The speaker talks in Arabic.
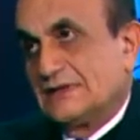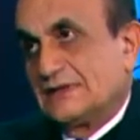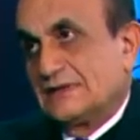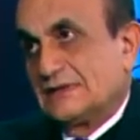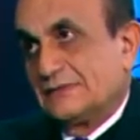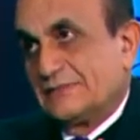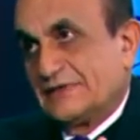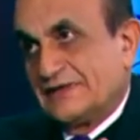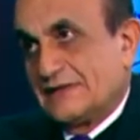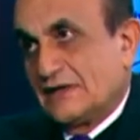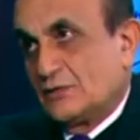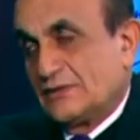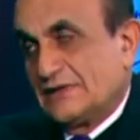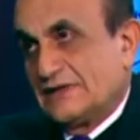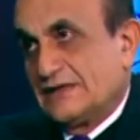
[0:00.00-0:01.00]
آه،
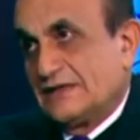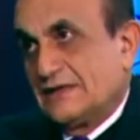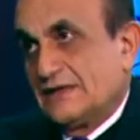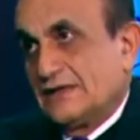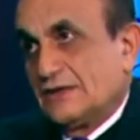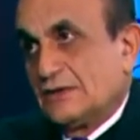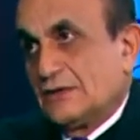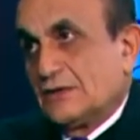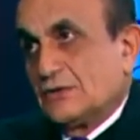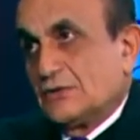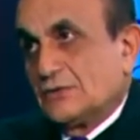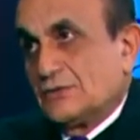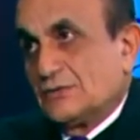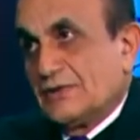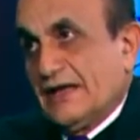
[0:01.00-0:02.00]
بالدوله
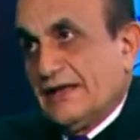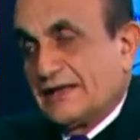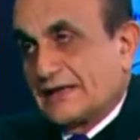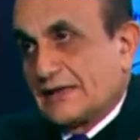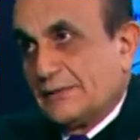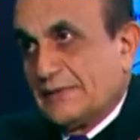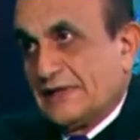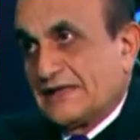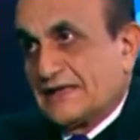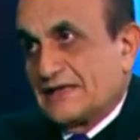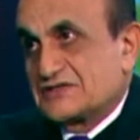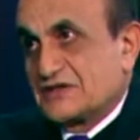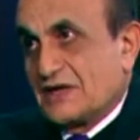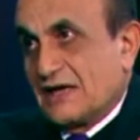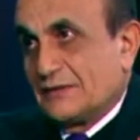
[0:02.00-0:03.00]
ونحن كمان
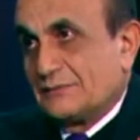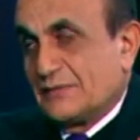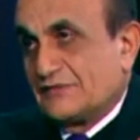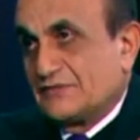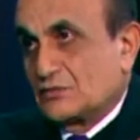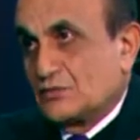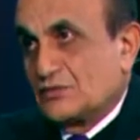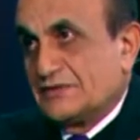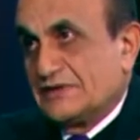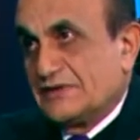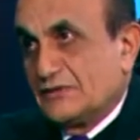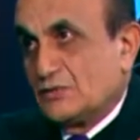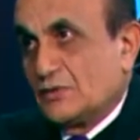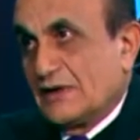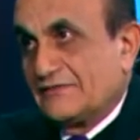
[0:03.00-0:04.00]
كشعب مفروض
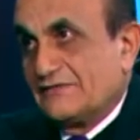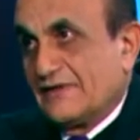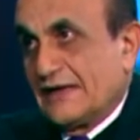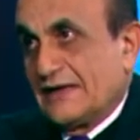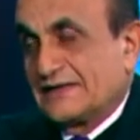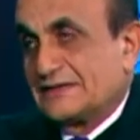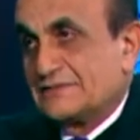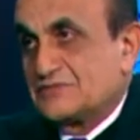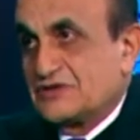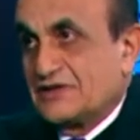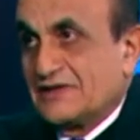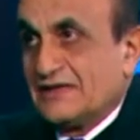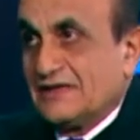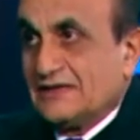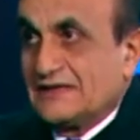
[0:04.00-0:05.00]
نوقف مع حاكم
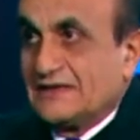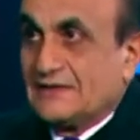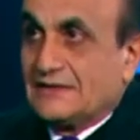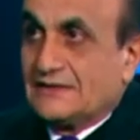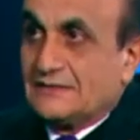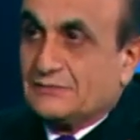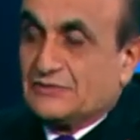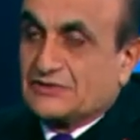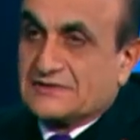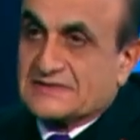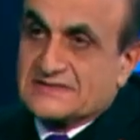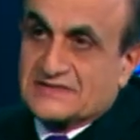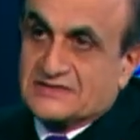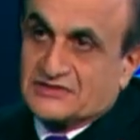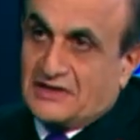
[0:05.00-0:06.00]
شريع
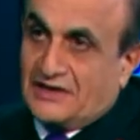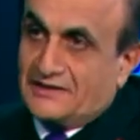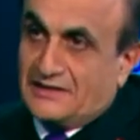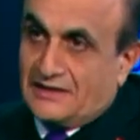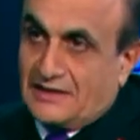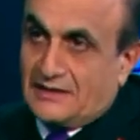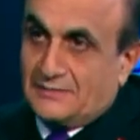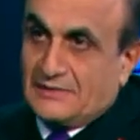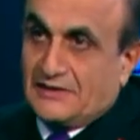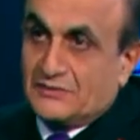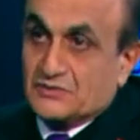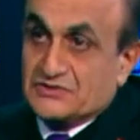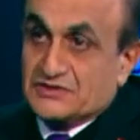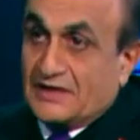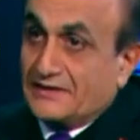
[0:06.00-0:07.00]
بتخص الشأن العام لأنه
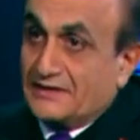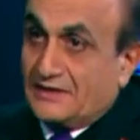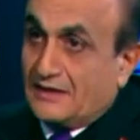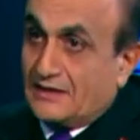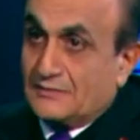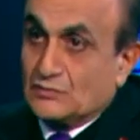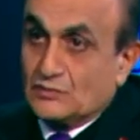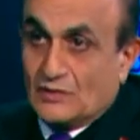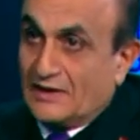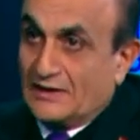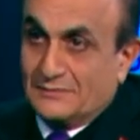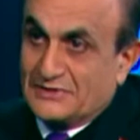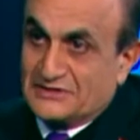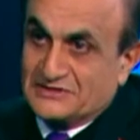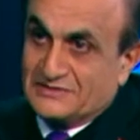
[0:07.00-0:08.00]
الشأن العام هو
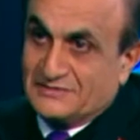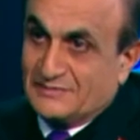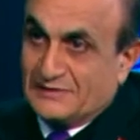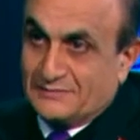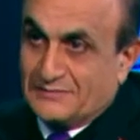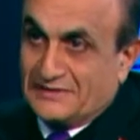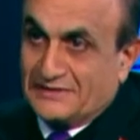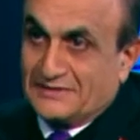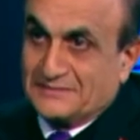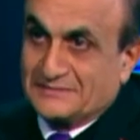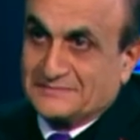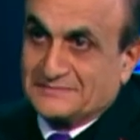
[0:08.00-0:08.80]
أهم شيء بلبنان نعم